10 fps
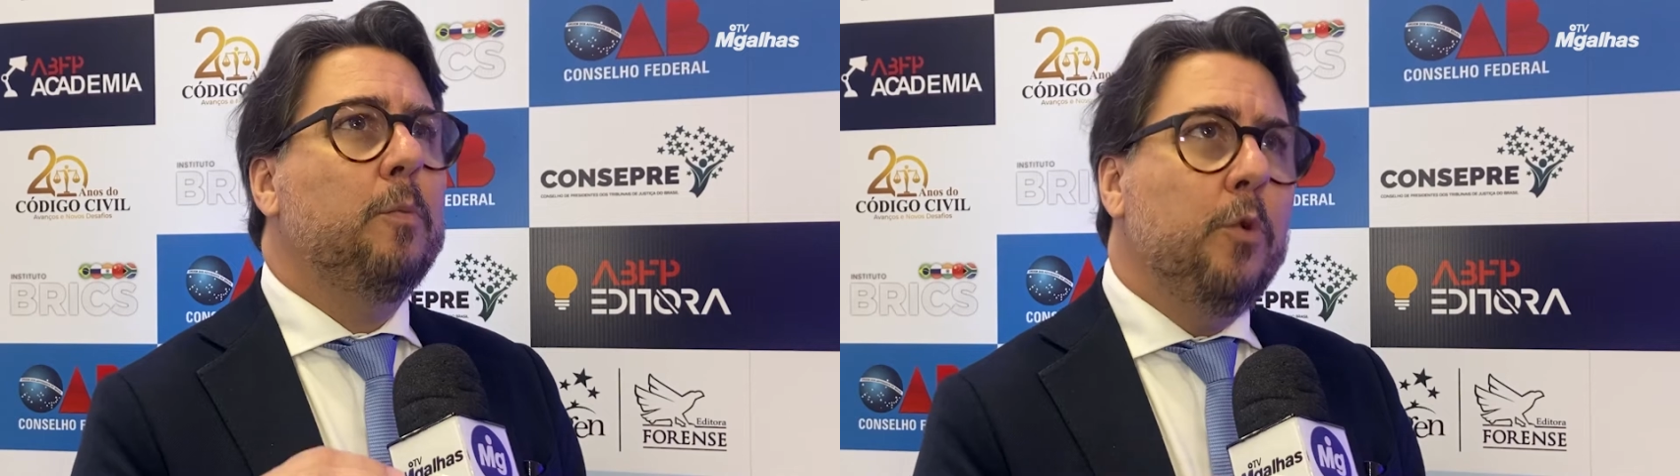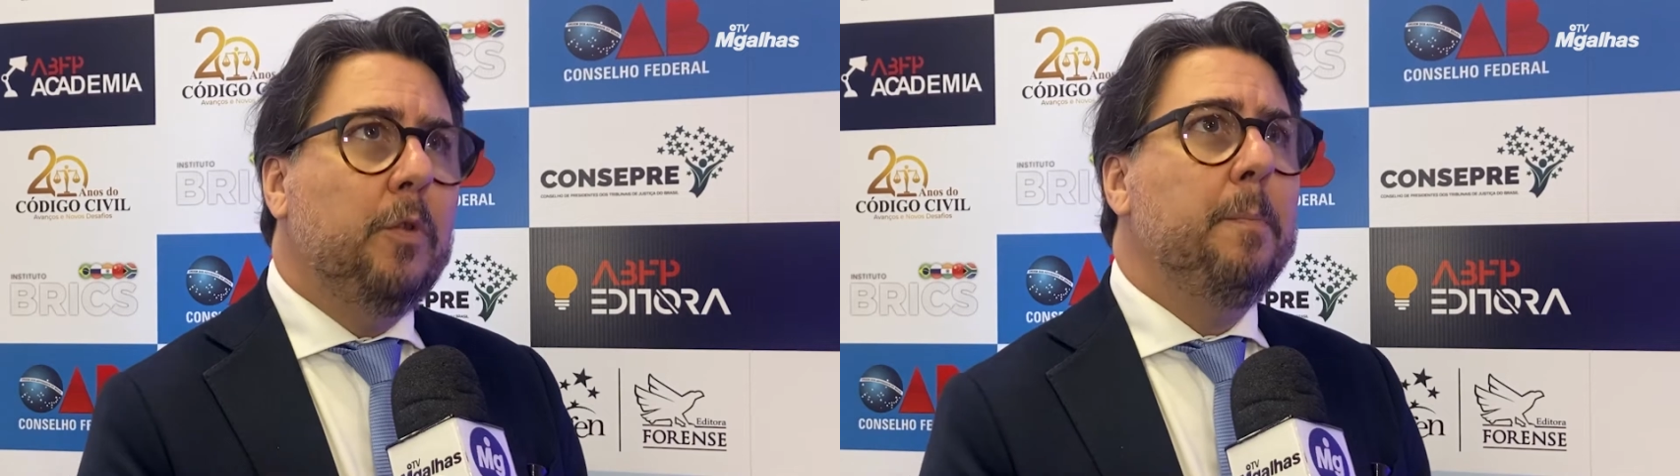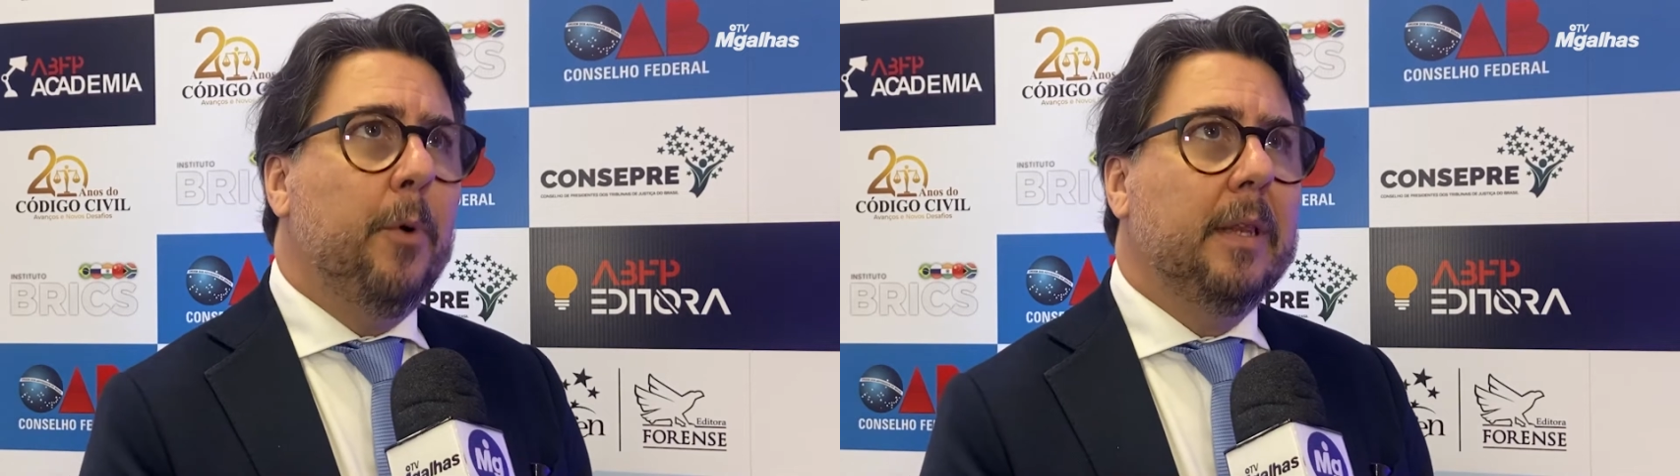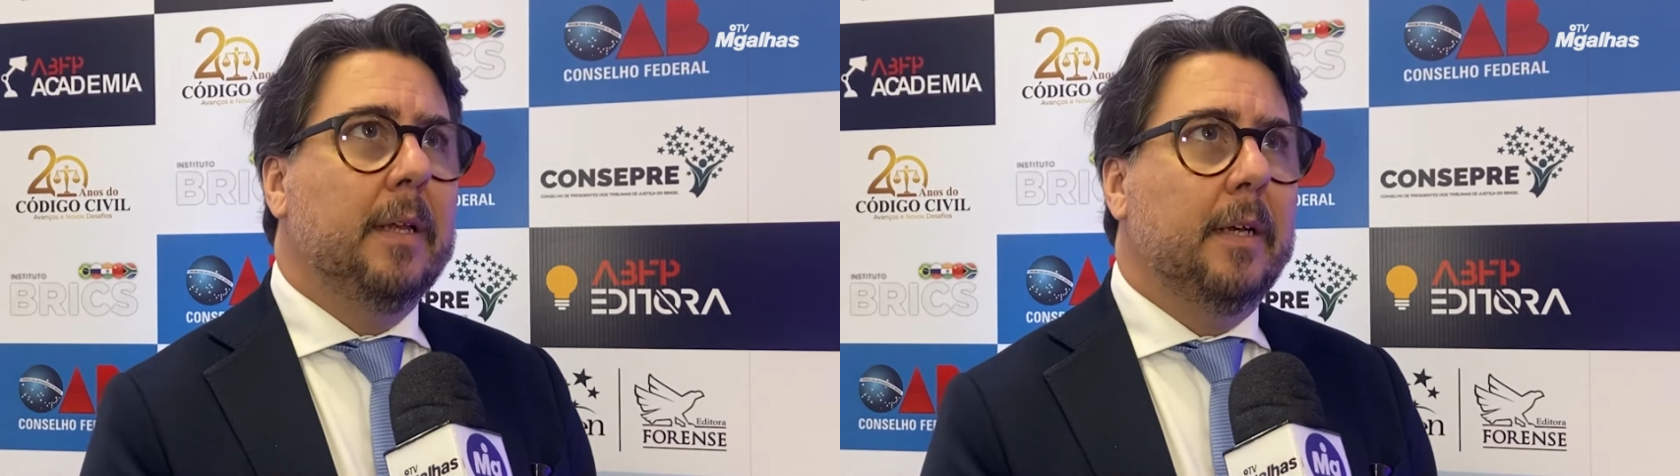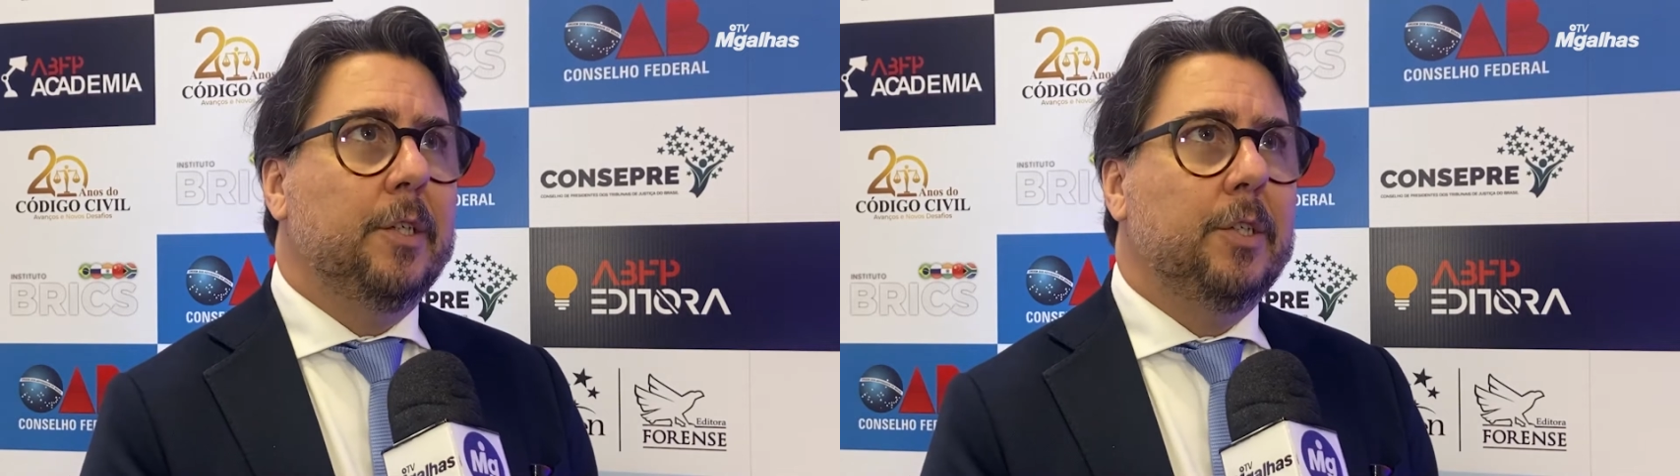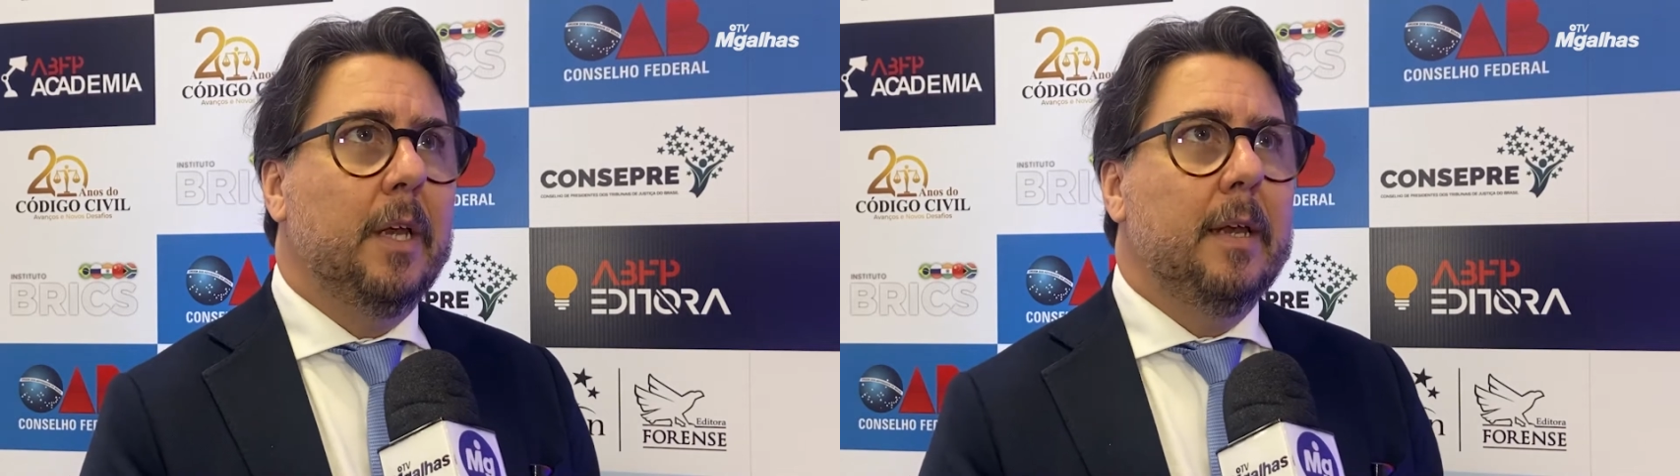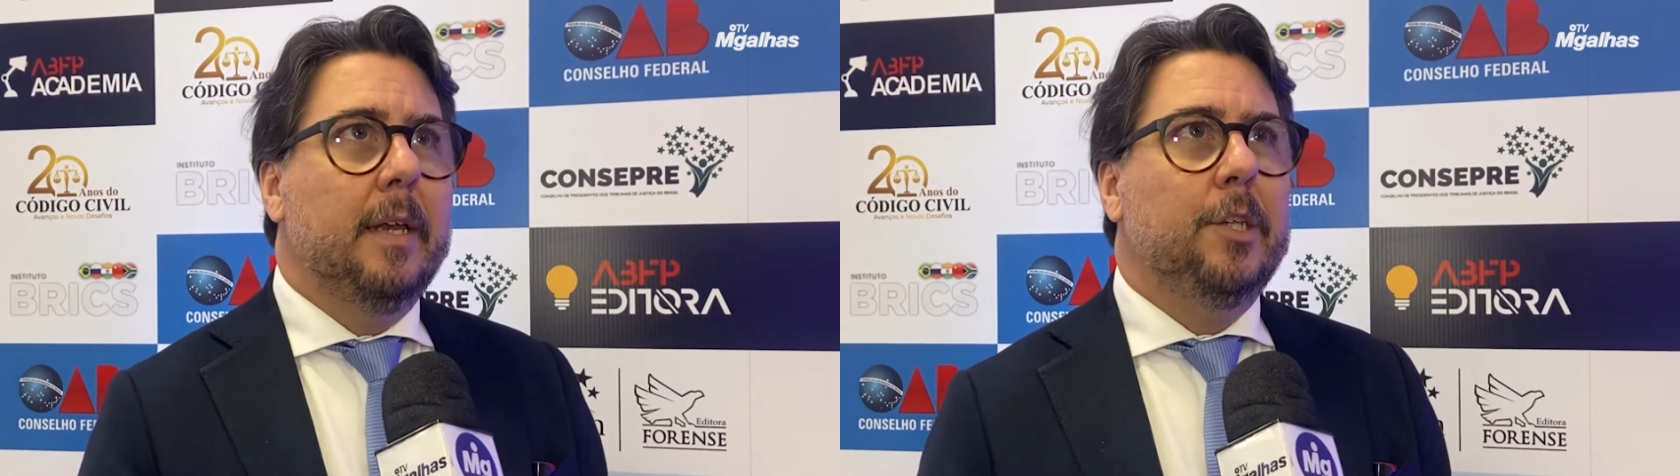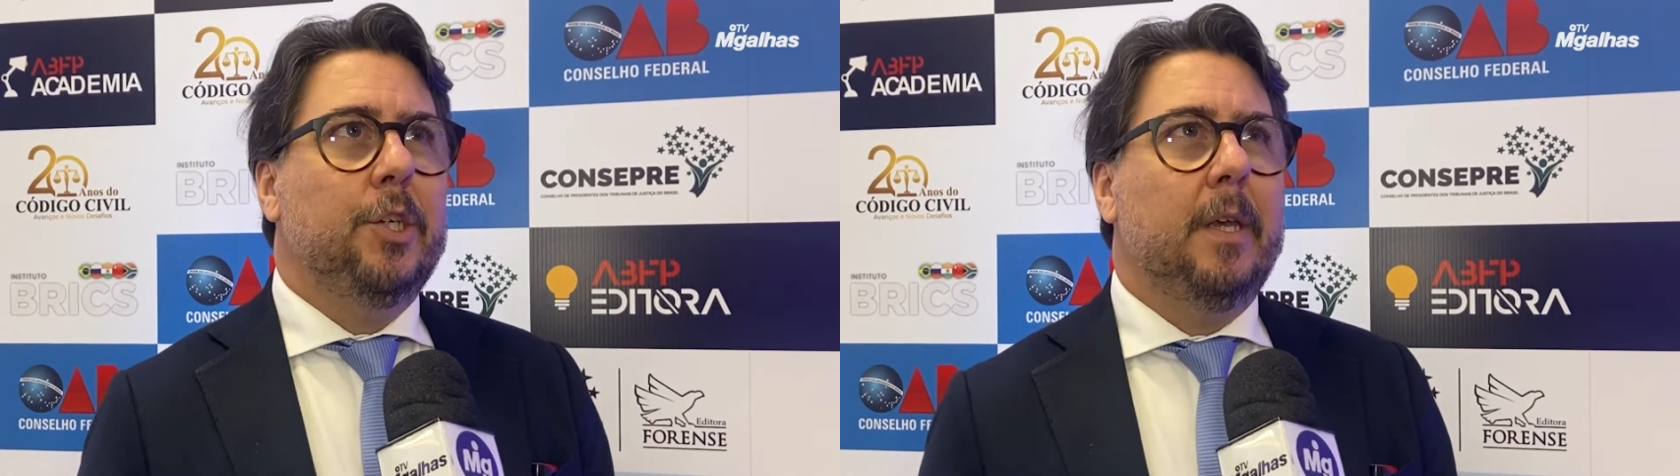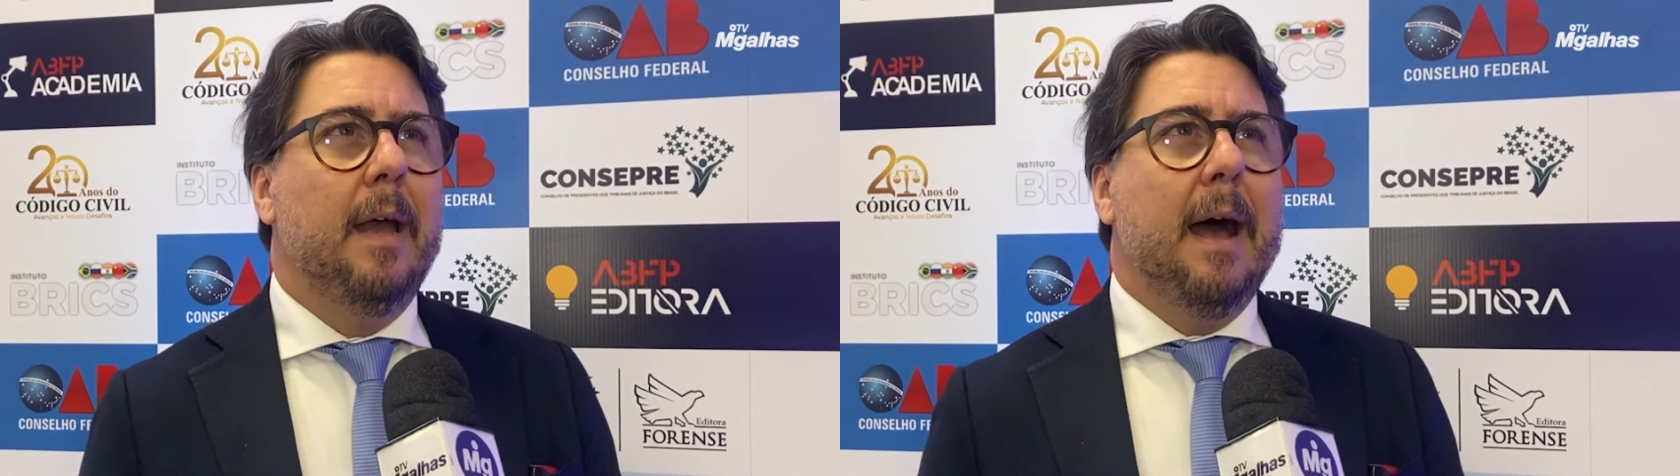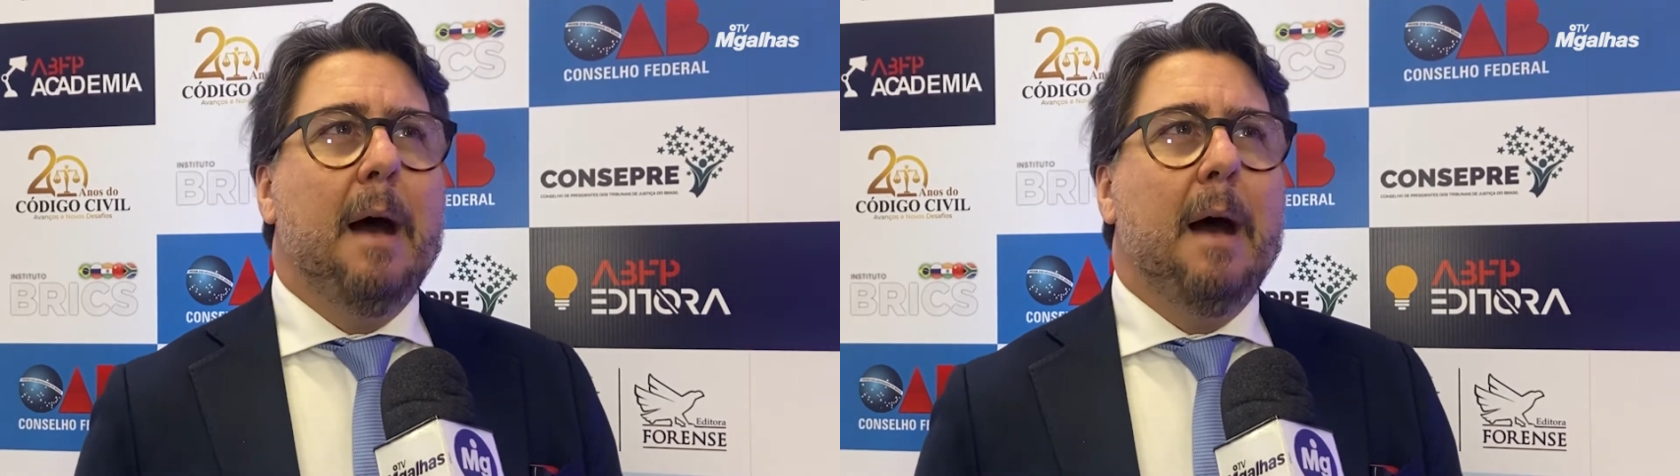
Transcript: muito importante de